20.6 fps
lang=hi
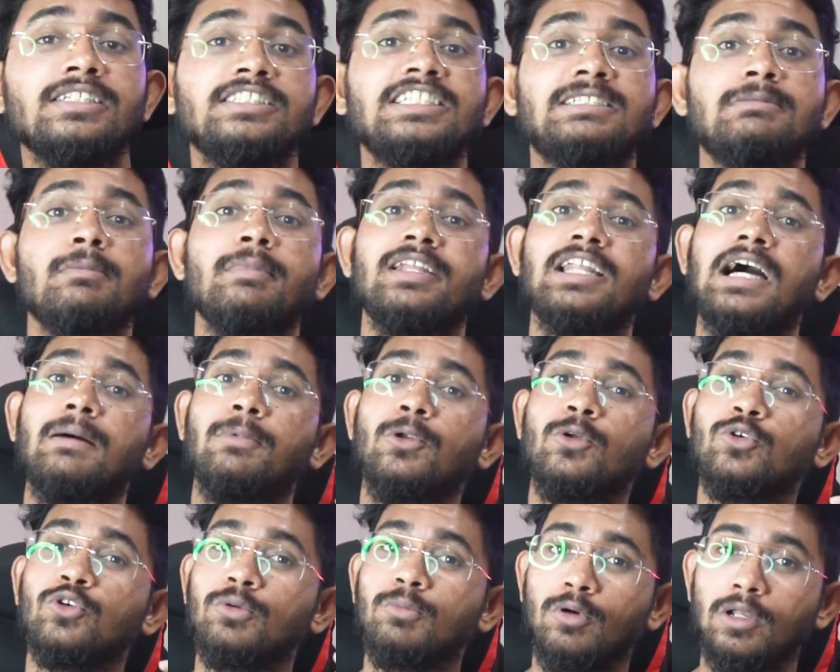जिसमें मैंने आप
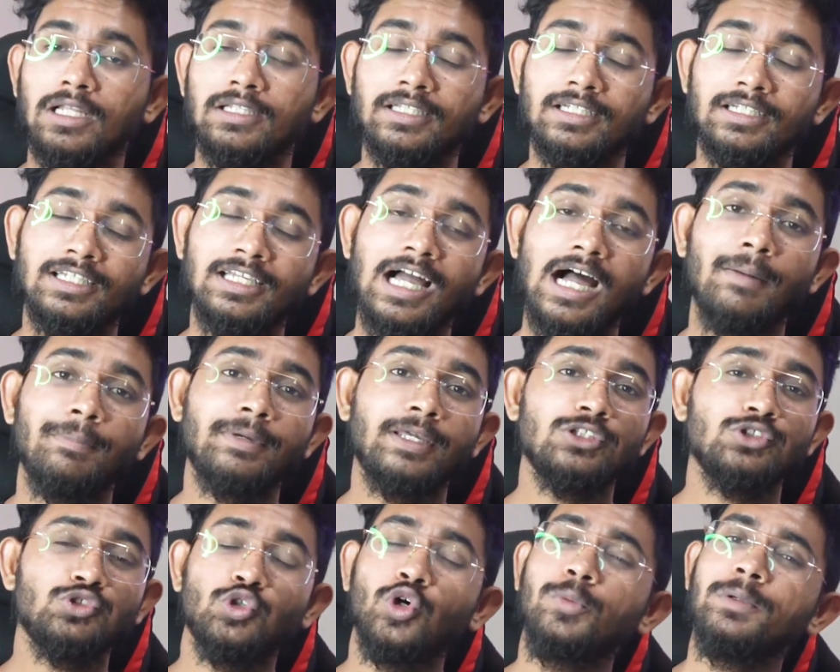लोगों को बोला था कि
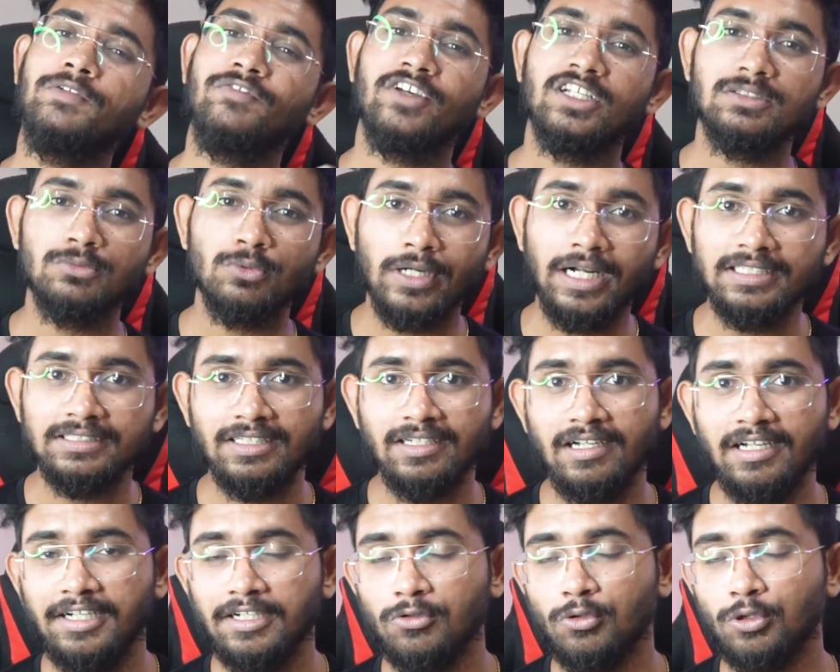आपके जो भी फेसबुक एड्स के
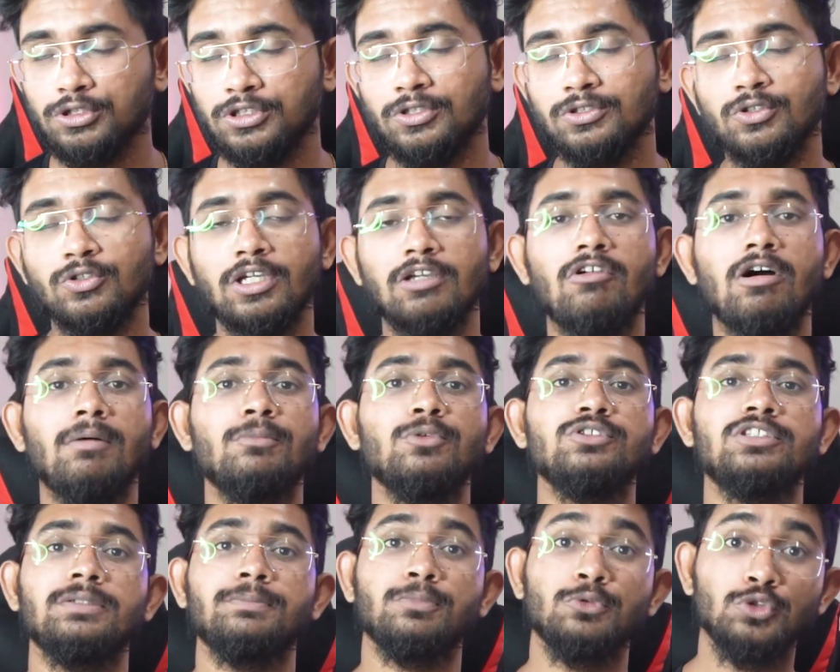रिलेटेड क्वेश्चन होंगे वो आप
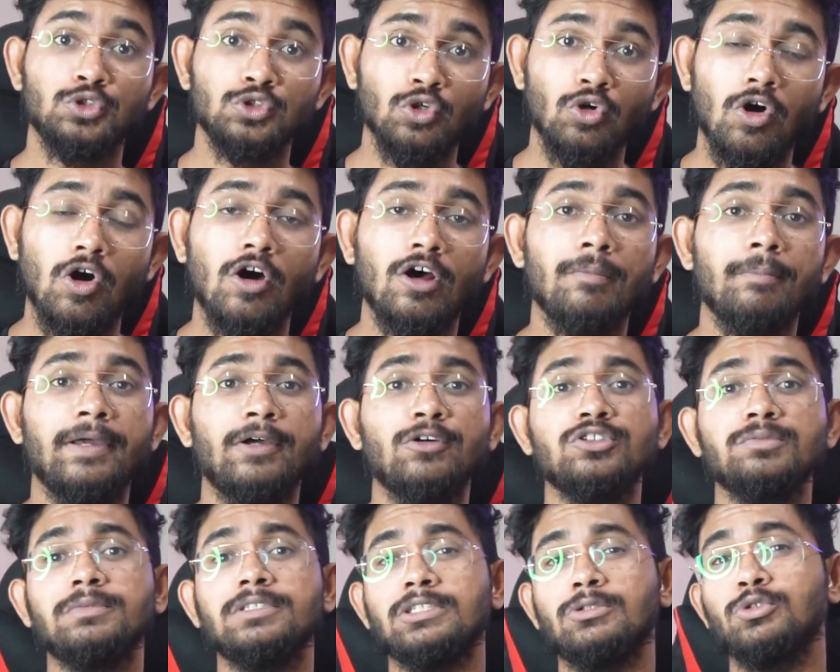मुझसे पूछो और मैं
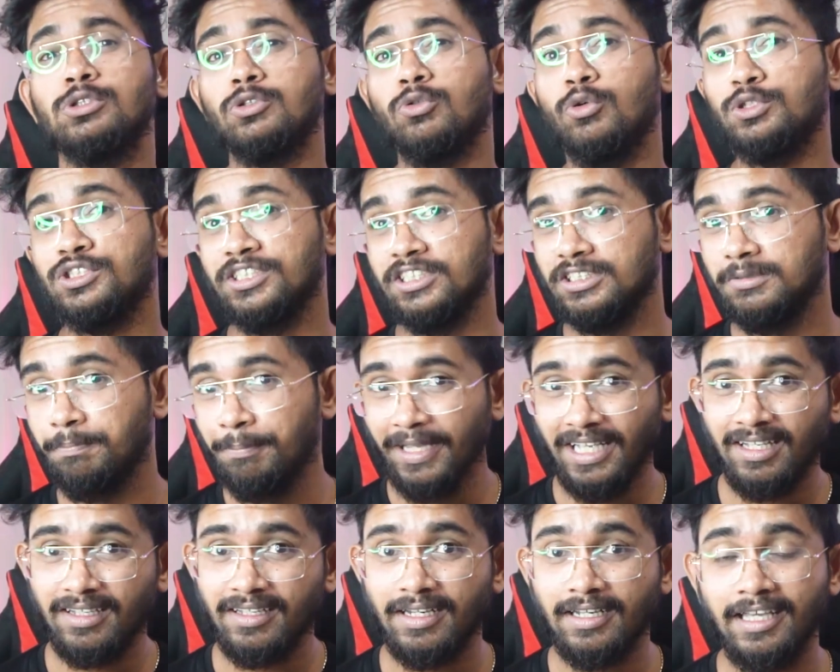उसमें से कुछ क्वेश्चन
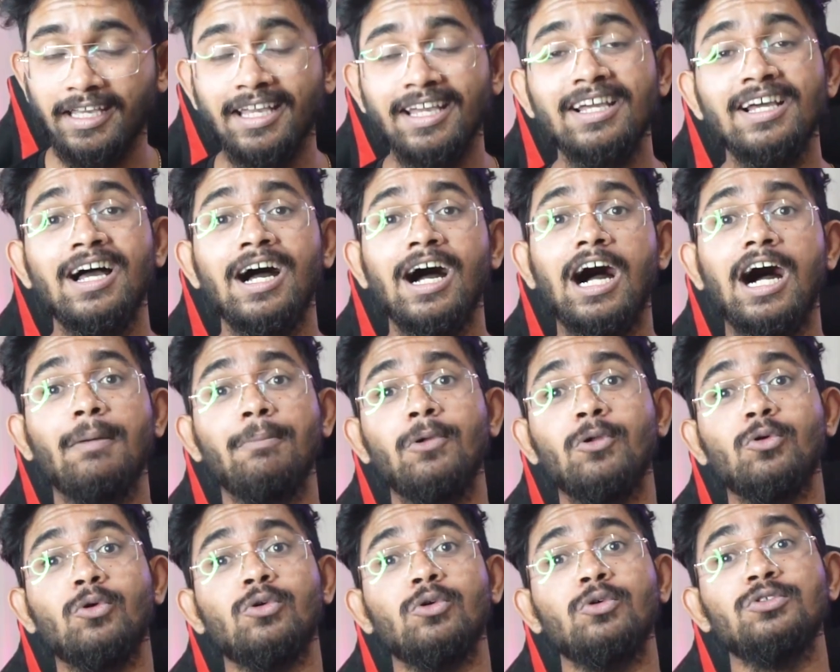पिक करके आप
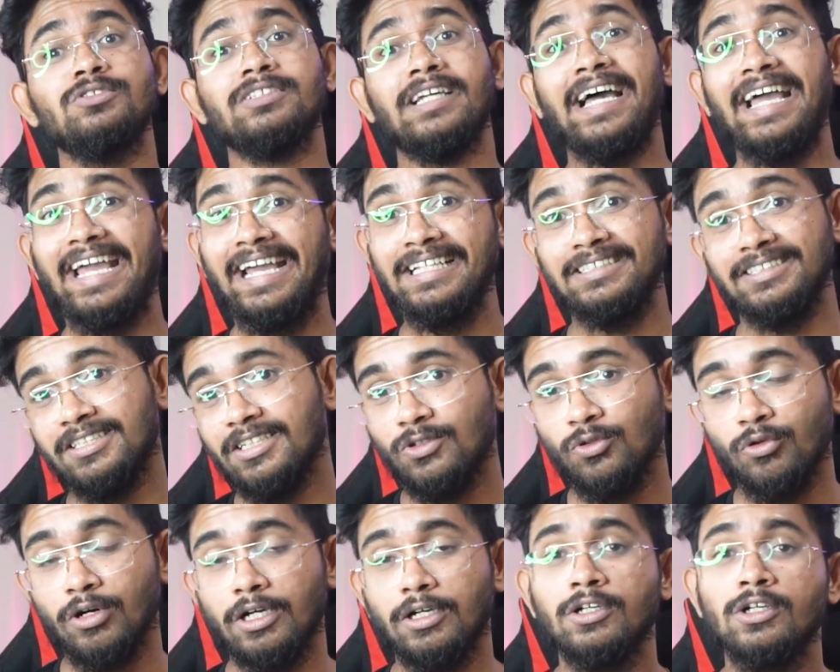लोगों को उसका आंसर
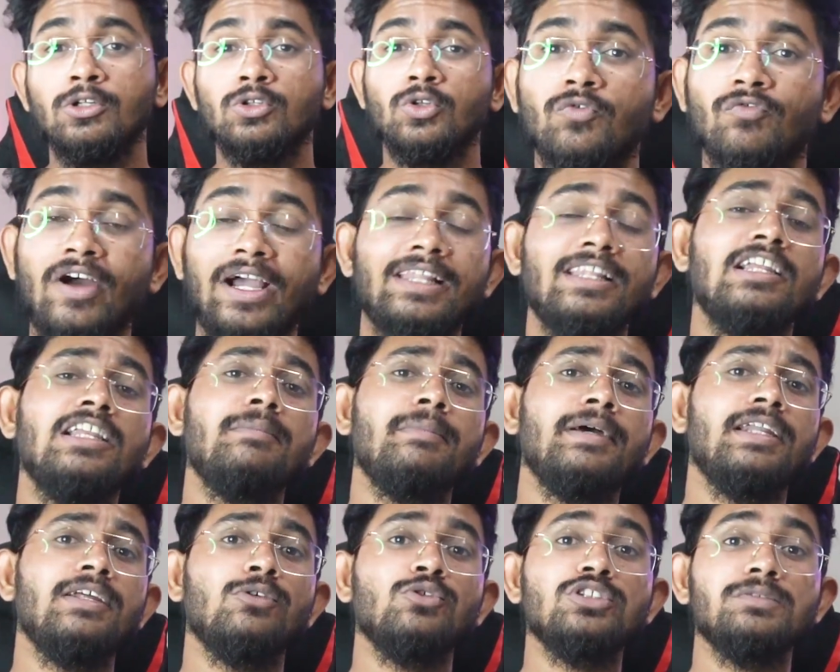दूंगा फाइनली
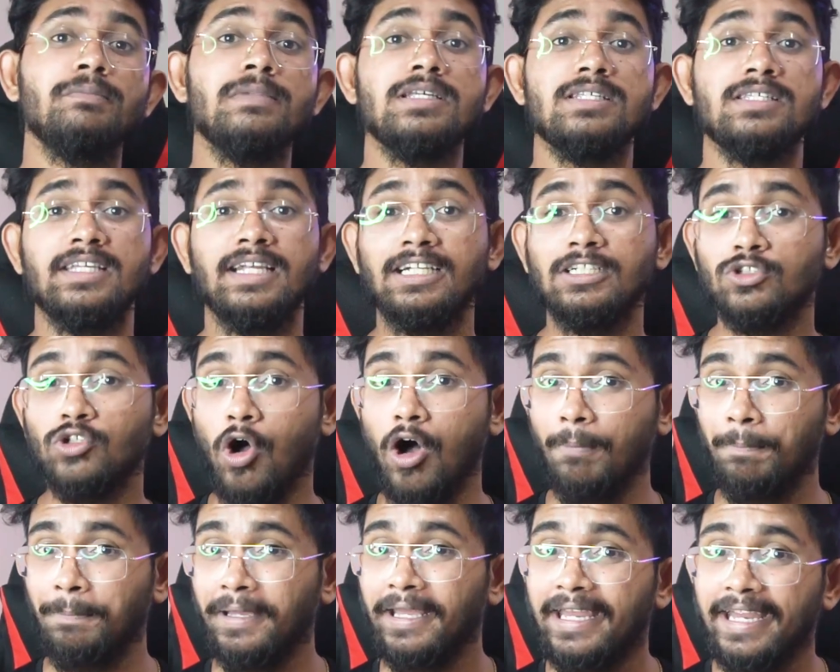मैंने उसमें से
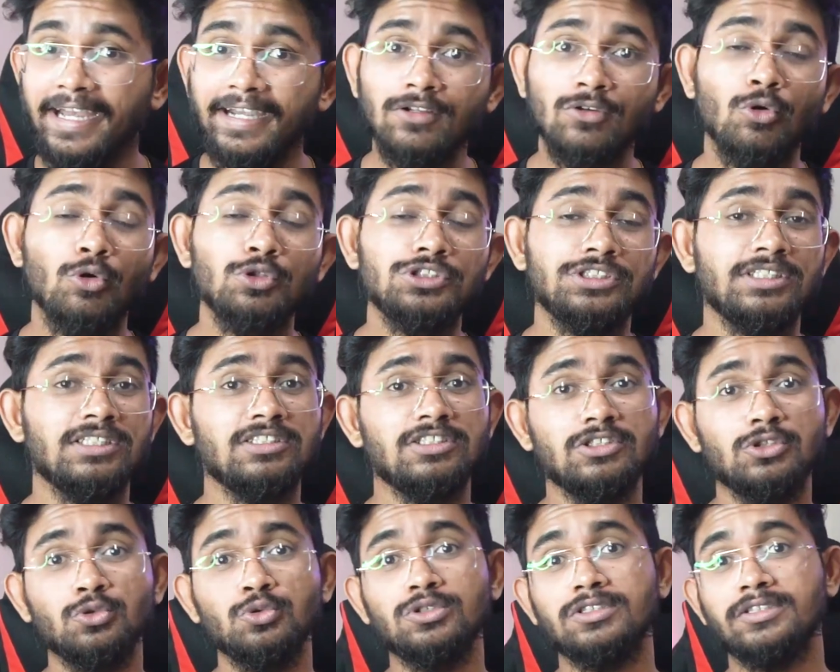टॉप एट क्वेश्चन
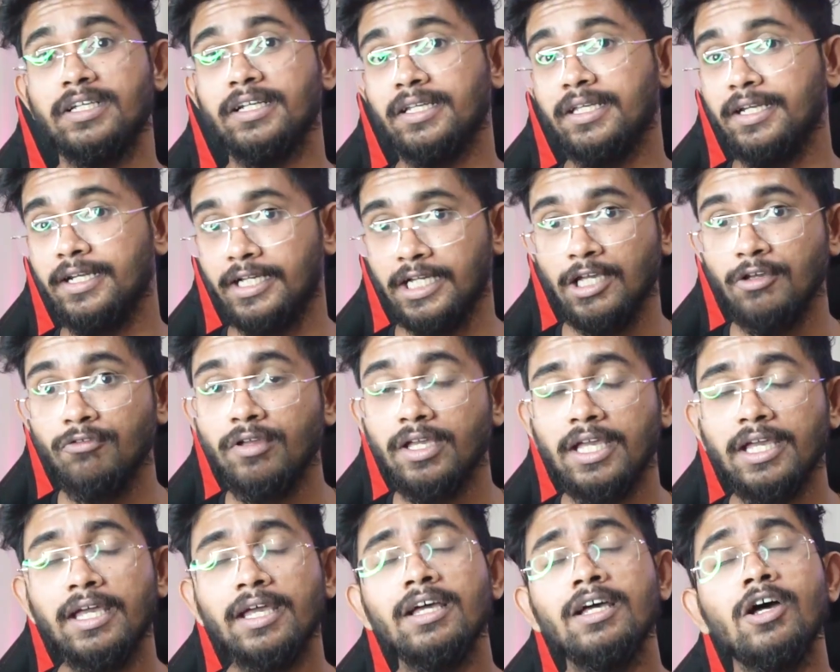चूज करके रखे
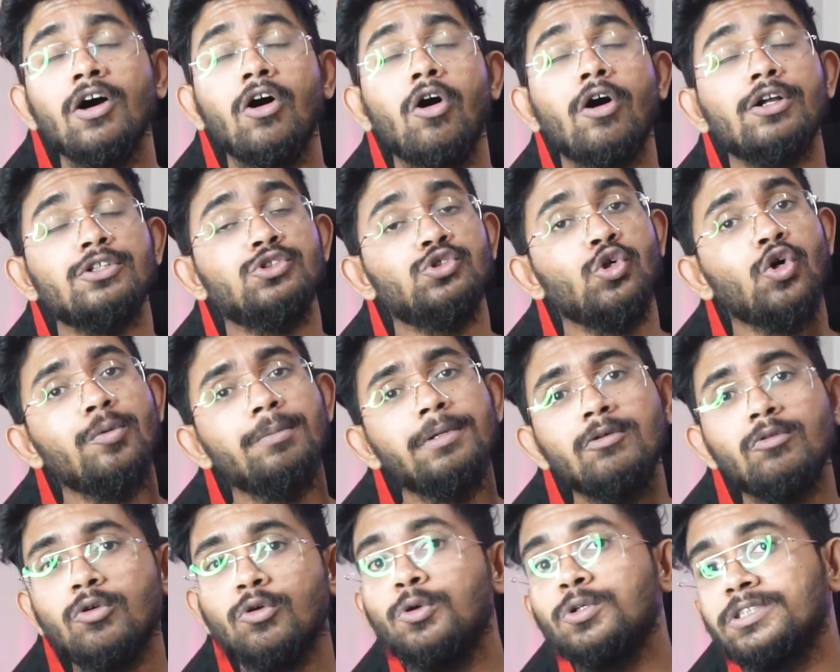हुए हैं और जो
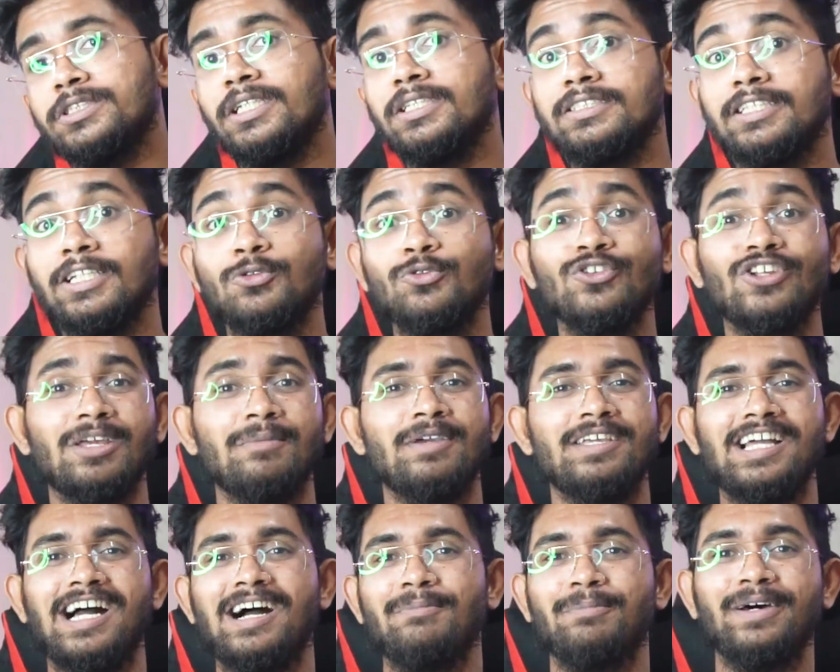भी वो क्वेश्चन है उनके
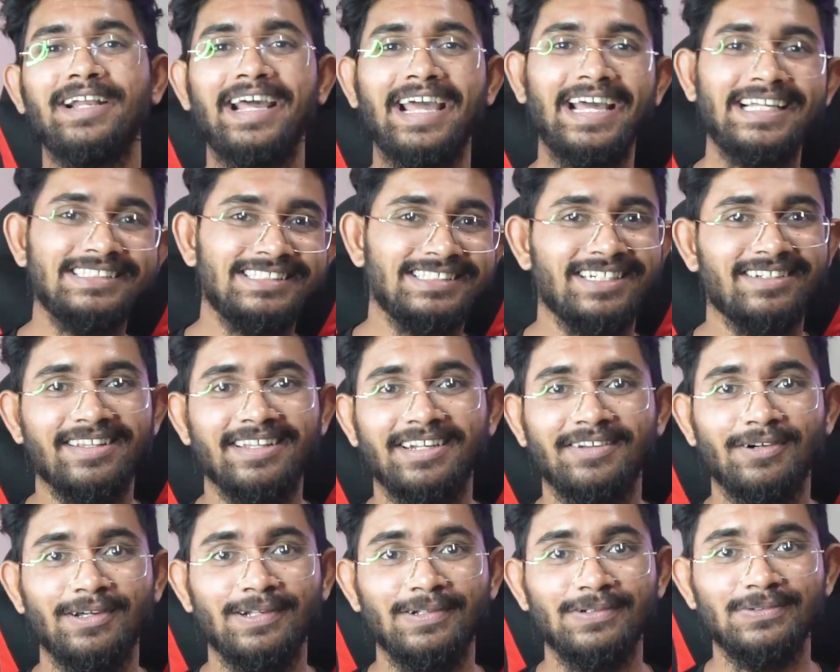मैं यहाँ पर आंसर
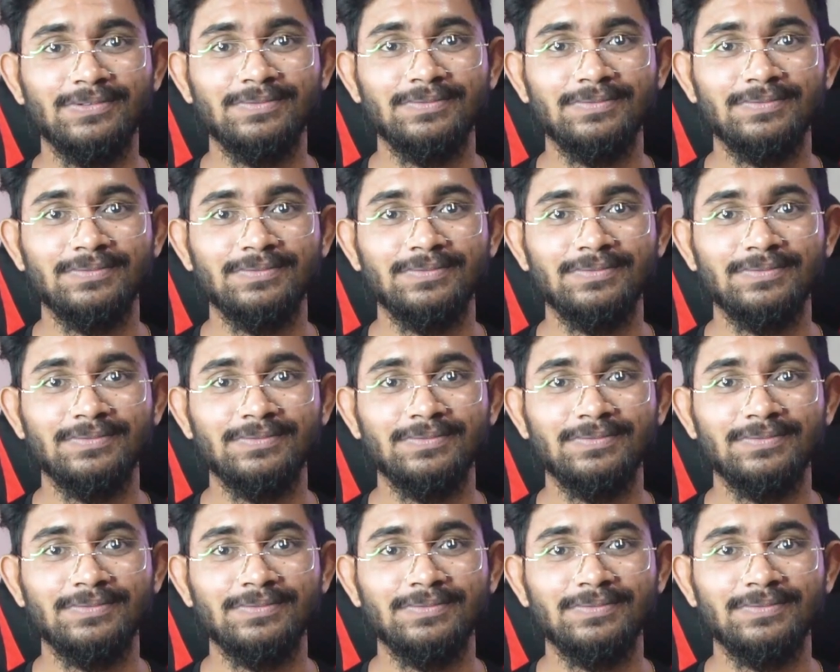देने वाला हूँ